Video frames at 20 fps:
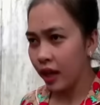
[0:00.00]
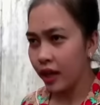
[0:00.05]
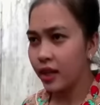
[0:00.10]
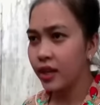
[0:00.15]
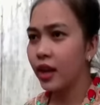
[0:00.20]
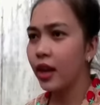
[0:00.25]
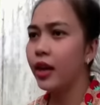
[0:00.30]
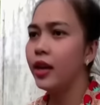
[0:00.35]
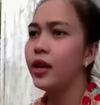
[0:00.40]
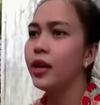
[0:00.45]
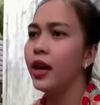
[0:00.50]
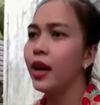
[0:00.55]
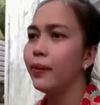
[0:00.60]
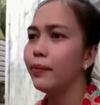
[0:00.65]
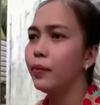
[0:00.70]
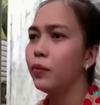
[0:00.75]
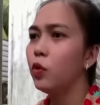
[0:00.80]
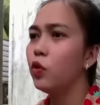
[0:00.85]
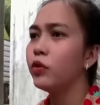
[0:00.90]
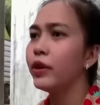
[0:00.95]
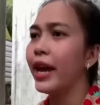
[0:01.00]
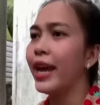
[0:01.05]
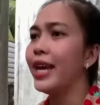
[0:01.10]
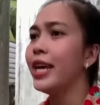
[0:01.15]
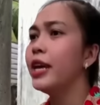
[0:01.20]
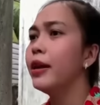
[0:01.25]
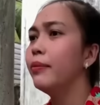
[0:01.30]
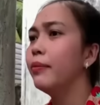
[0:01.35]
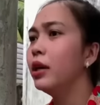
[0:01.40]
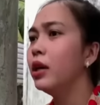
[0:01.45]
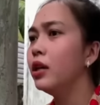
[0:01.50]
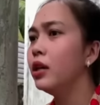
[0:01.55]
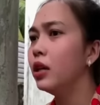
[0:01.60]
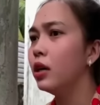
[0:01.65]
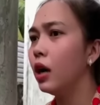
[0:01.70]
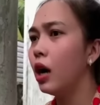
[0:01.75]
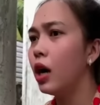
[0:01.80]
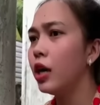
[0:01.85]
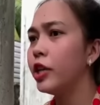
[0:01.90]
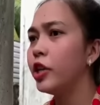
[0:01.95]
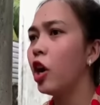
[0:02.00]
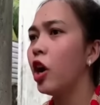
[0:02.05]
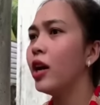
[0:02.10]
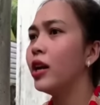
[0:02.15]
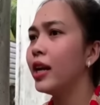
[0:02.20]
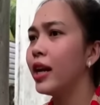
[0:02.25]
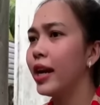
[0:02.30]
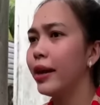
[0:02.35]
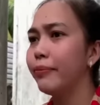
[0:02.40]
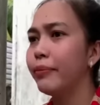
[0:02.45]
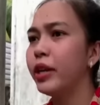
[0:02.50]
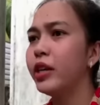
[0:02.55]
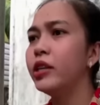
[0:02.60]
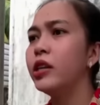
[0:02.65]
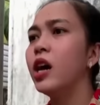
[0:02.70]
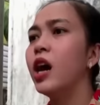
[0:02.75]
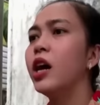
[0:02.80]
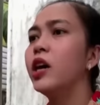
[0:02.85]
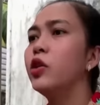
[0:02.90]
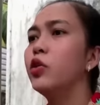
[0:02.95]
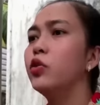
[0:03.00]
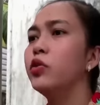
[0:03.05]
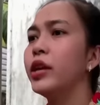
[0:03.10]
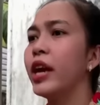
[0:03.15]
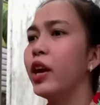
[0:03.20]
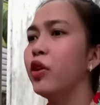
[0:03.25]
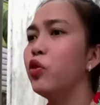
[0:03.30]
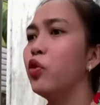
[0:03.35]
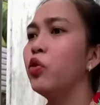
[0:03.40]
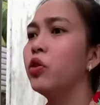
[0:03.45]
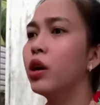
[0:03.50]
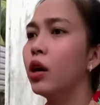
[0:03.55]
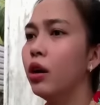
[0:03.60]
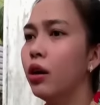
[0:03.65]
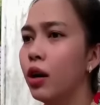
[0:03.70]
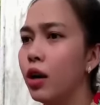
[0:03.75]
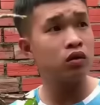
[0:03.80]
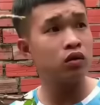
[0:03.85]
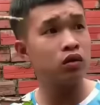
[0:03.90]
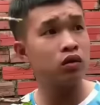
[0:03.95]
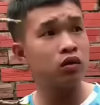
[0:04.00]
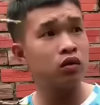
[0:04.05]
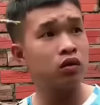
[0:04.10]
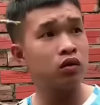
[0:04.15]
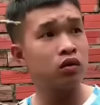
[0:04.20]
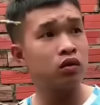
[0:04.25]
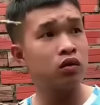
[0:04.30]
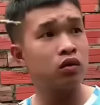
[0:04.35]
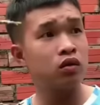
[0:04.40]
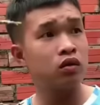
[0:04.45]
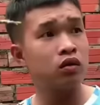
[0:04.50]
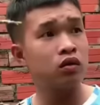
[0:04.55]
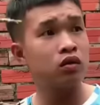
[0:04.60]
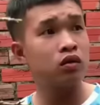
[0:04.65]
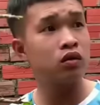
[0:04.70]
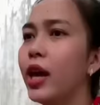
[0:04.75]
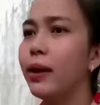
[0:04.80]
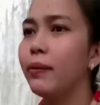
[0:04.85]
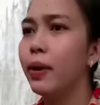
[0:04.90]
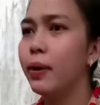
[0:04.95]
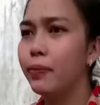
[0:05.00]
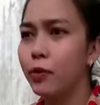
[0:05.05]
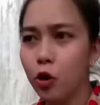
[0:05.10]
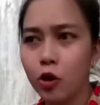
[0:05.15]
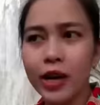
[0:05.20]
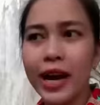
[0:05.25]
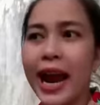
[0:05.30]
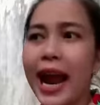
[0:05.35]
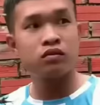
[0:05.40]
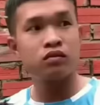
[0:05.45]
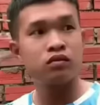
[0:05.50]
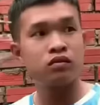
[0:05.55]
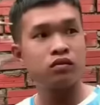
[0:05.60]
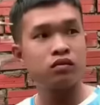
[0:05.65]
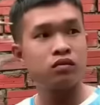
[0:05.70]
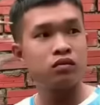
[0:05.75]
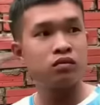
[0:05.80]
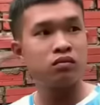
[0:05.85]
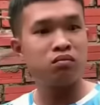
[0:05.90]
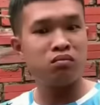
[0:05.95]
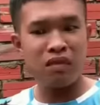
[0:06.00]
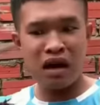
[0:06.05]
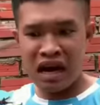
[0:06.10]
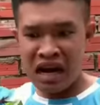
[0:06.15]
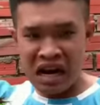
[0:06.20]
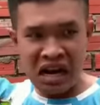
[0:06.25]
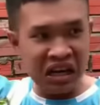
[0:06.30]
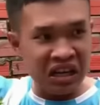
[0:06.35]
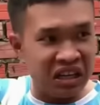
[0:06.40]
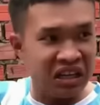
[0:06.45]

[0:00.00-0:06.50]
Thì ý em muốn đẻ thêm đứa nữa Cho anh em nó chơi vui nhà vui cửa thuốc anh mua cho em em cho gà ăn hết rồi má